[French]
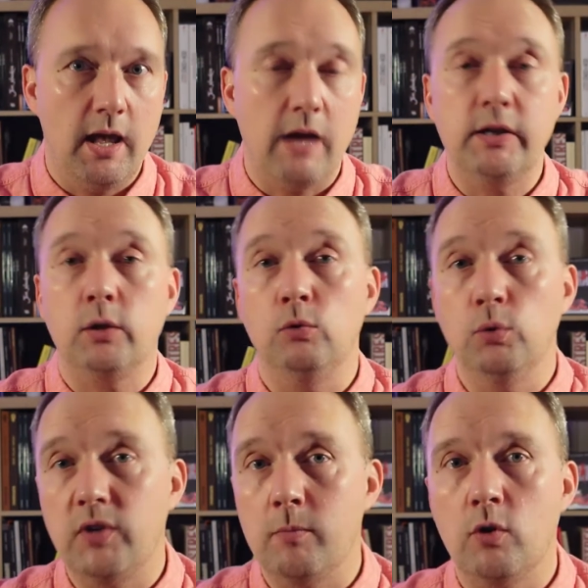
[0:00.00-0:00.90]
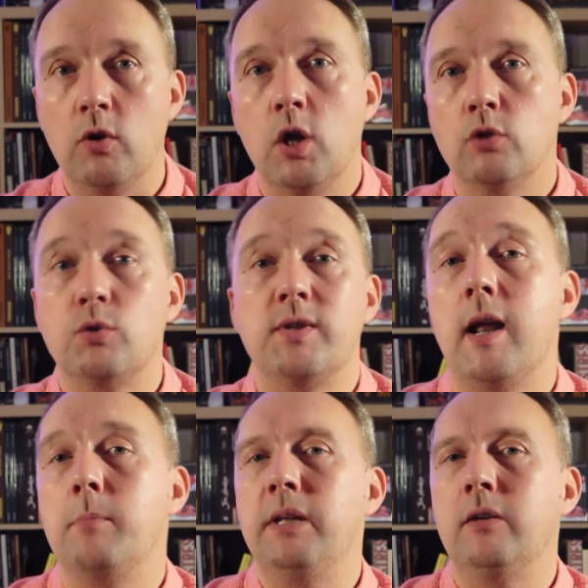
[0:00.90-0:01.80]
avec notamment ce que
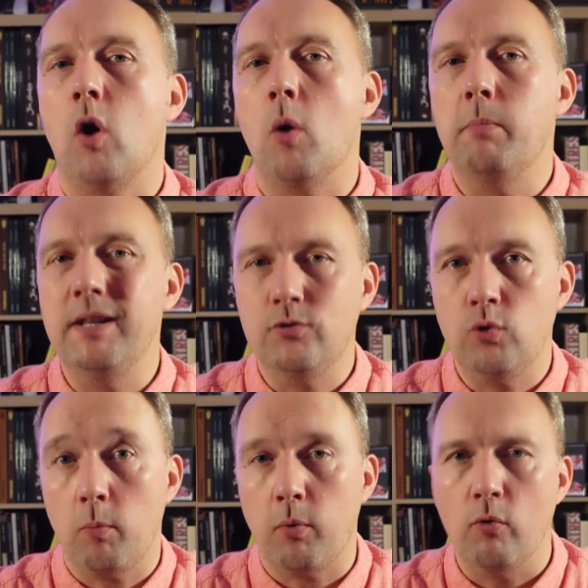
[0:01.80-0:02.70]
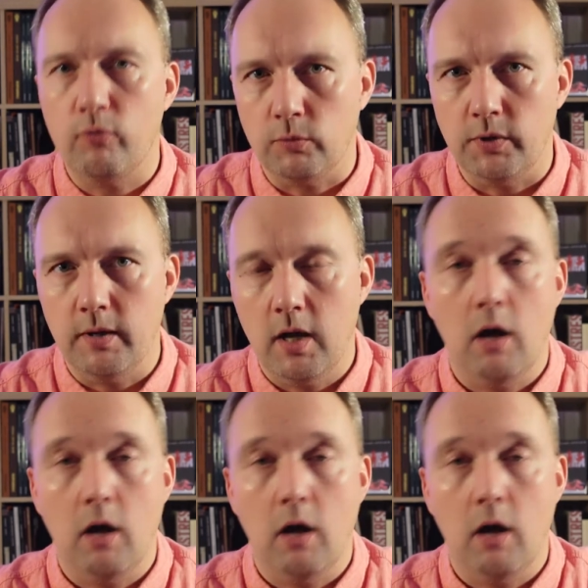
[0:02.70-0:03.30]
implique en blessures profondes.